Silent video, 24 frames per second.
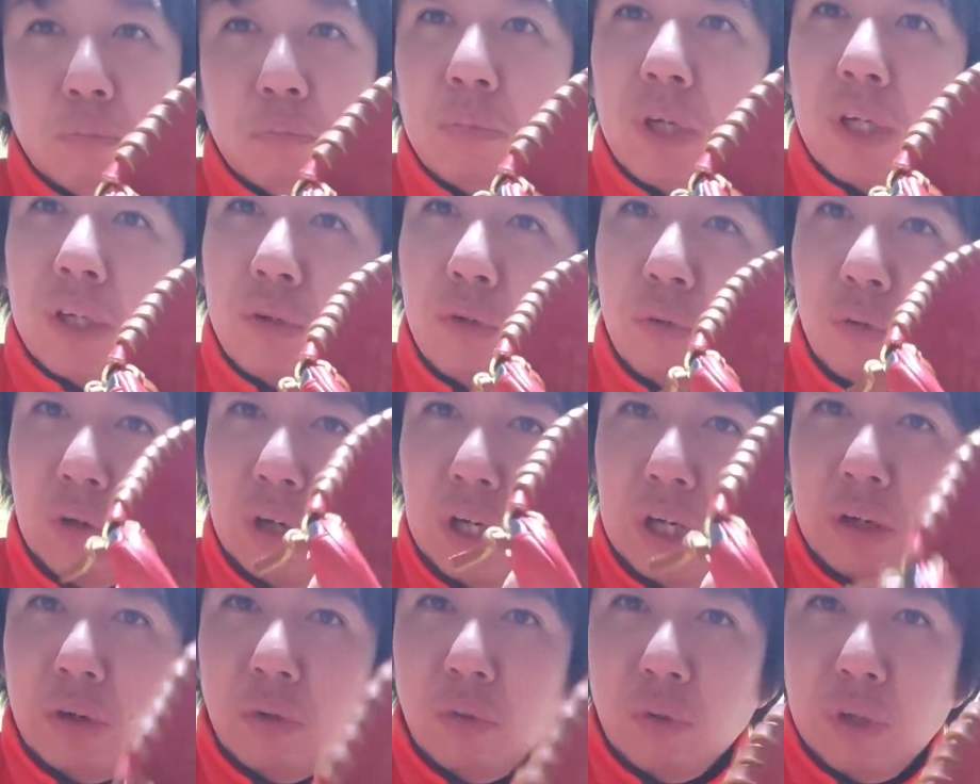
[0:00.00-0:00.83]
まあ今日
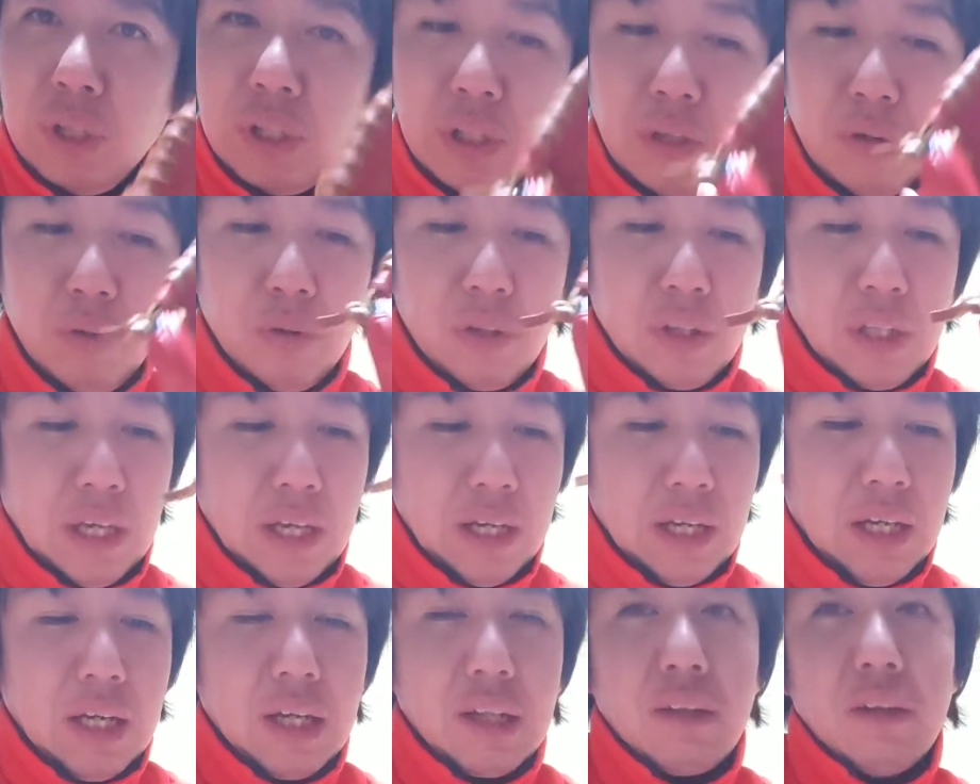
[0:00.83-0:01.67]
は置いておい
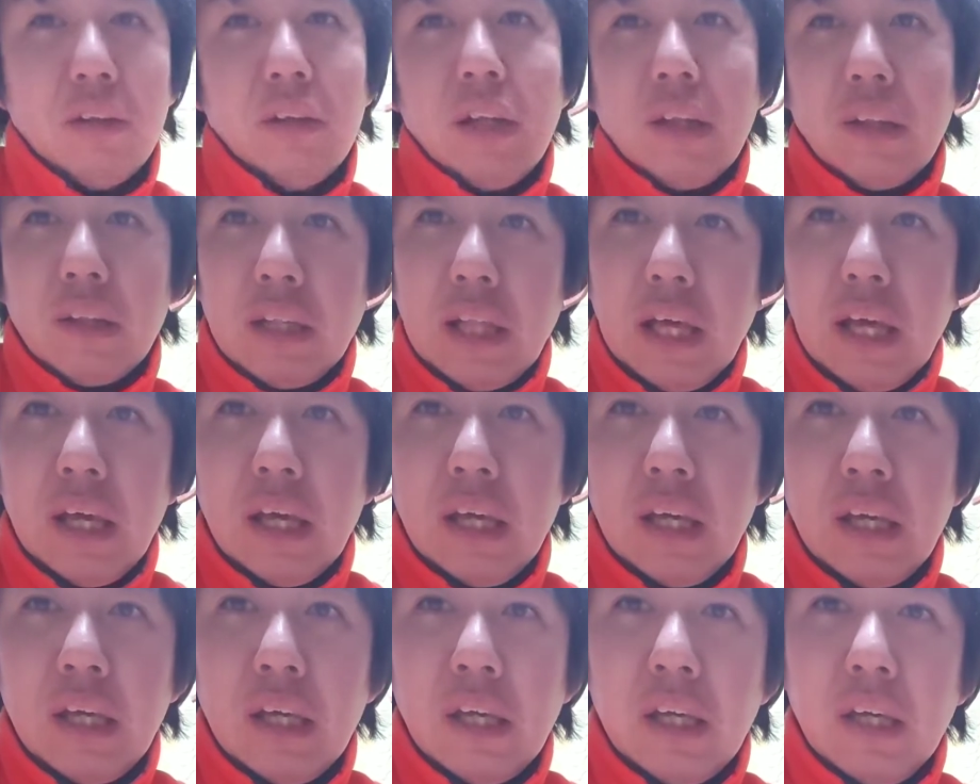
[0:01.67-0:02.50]
て、明日ですね、